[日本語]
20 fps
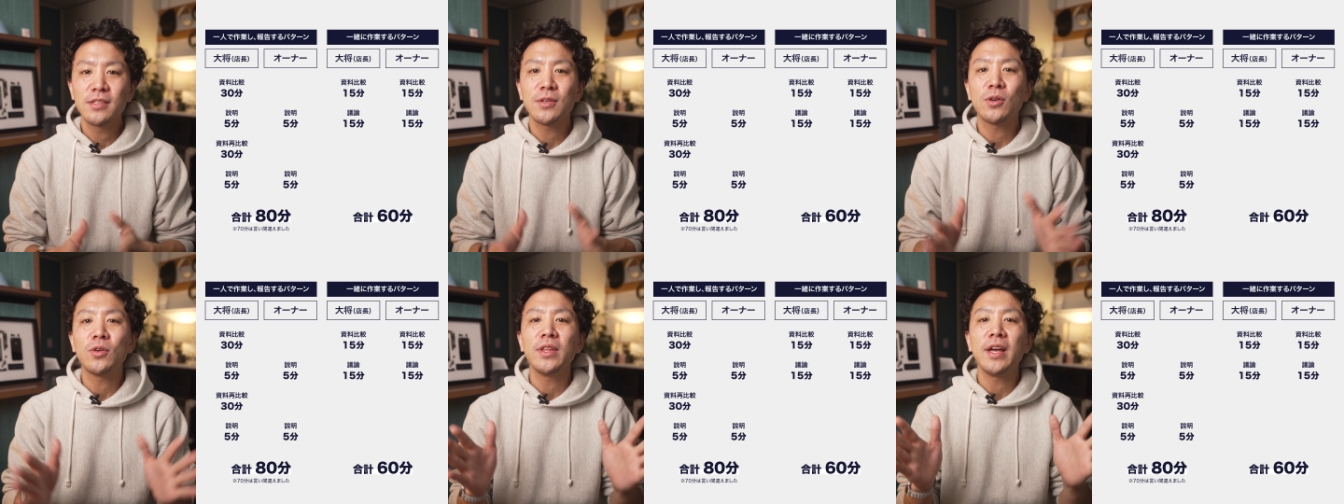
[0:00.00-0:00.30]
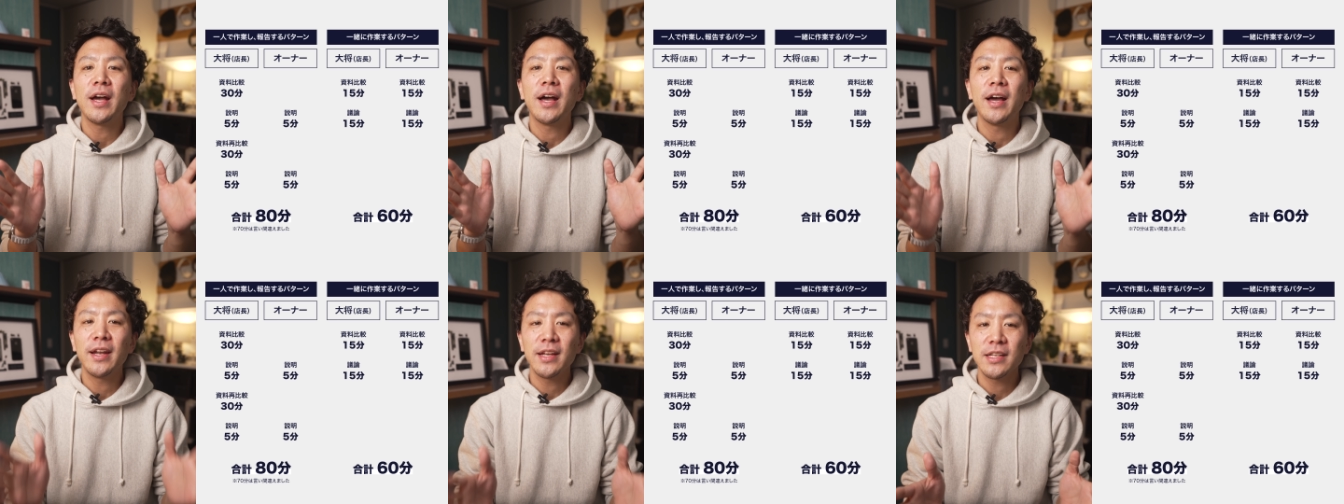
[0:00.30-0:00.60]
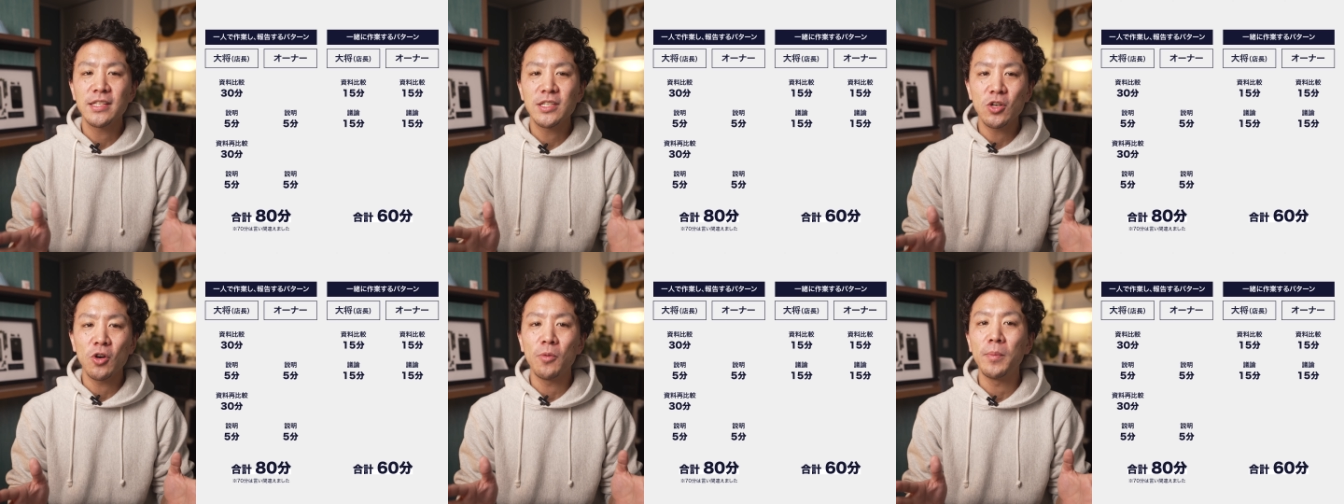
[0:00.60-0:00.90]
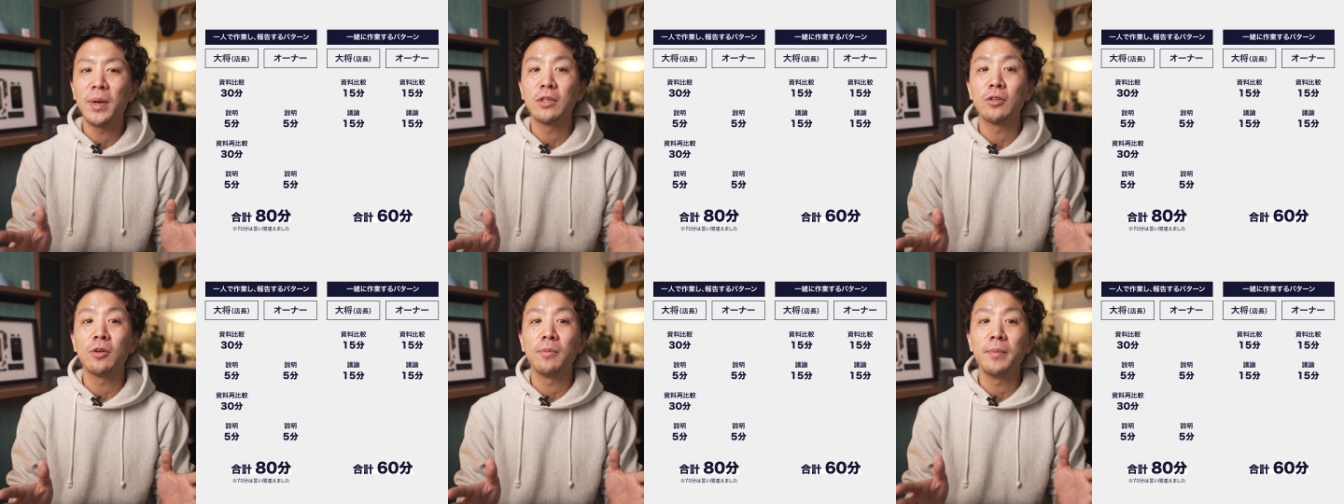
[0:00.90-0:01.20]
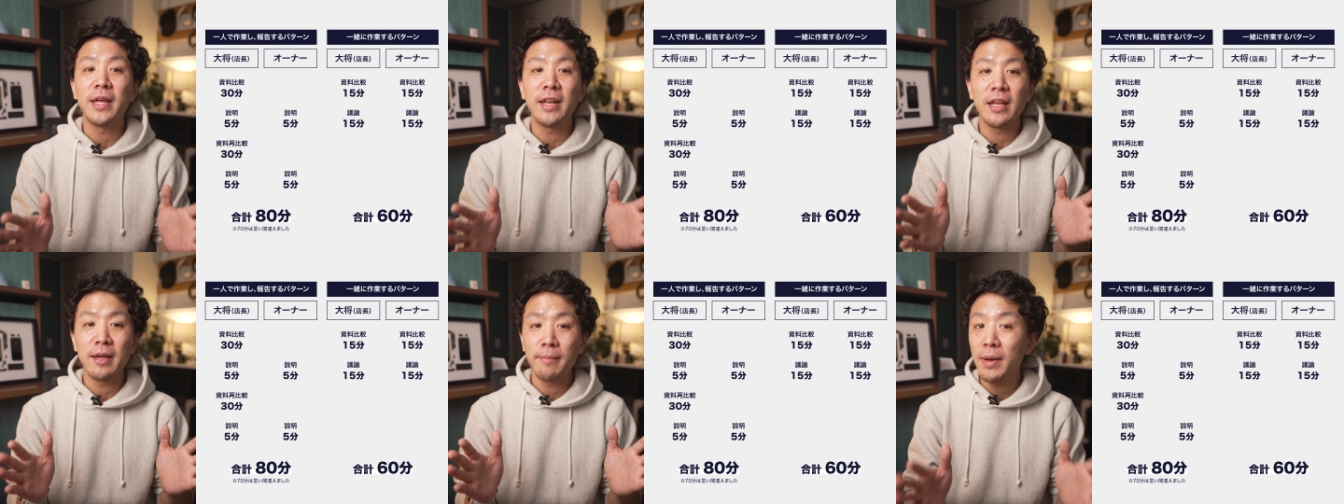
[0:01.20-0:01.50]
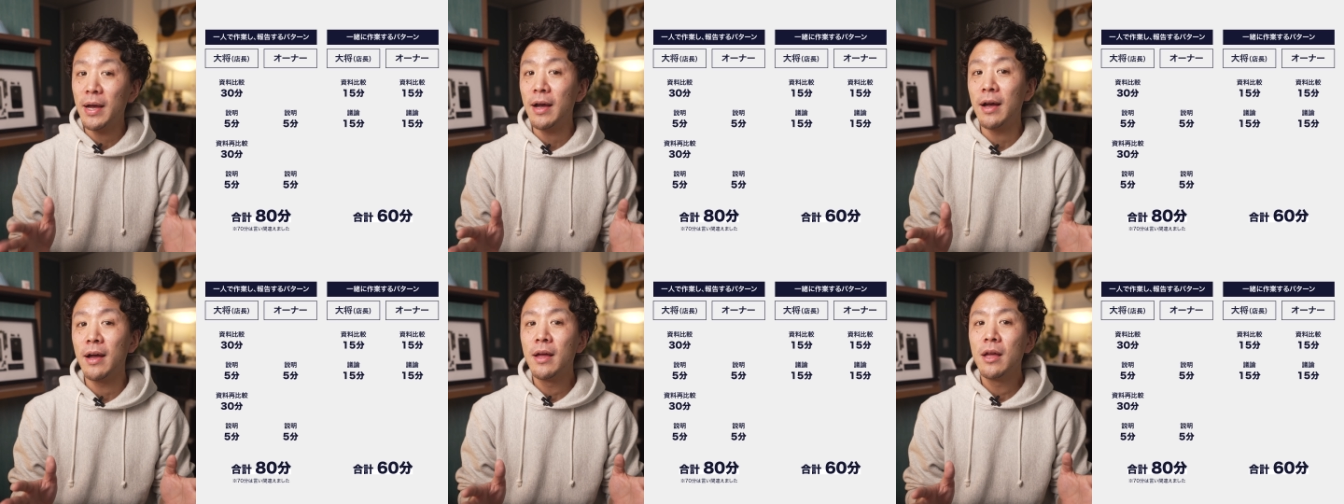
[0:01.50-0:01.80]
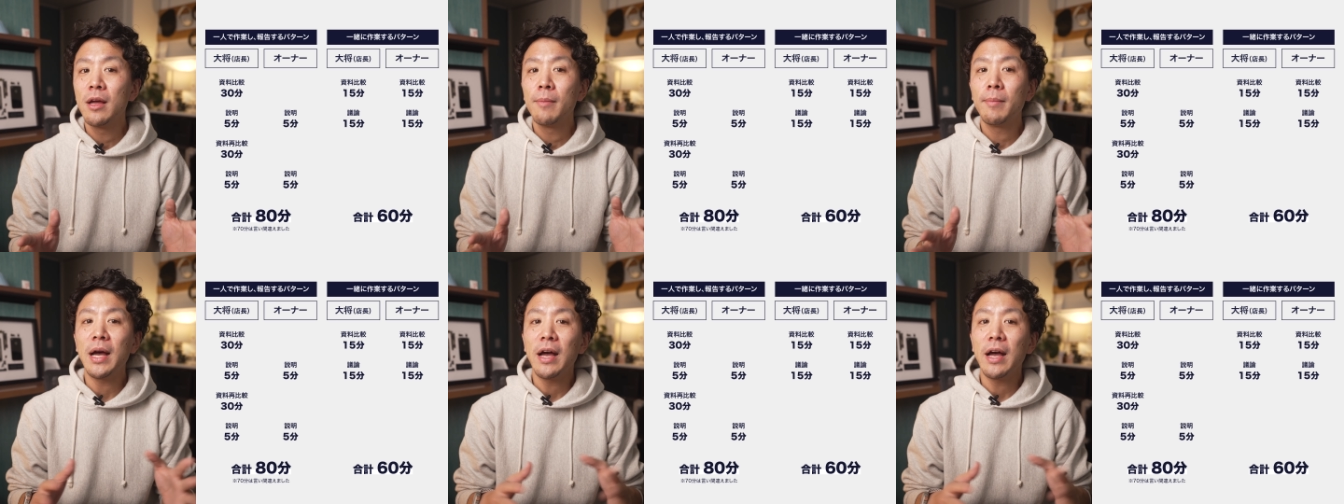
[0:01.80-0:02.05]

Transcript: そこで話をまとめれば、